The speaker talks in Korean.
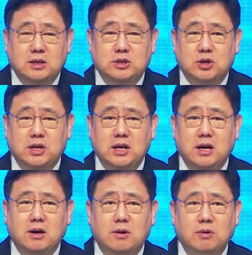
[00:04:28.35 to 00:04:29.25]

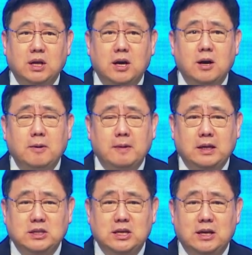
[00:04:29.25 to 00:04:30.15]
저희가 우리가
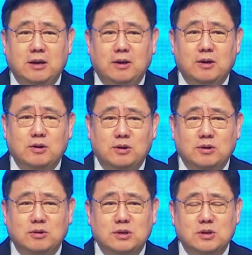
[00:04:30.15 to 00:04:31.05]
이제
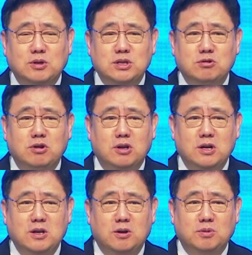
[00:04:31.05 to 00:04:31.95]
그
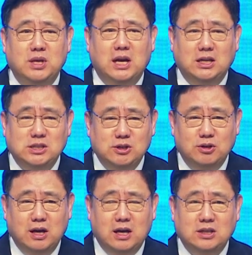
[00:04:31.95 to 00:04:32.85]
성지순례를 여러분이
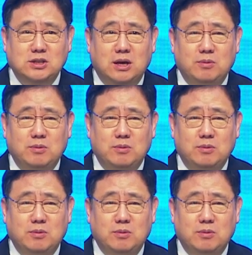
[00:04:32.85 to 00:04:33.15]
가시거나 가시,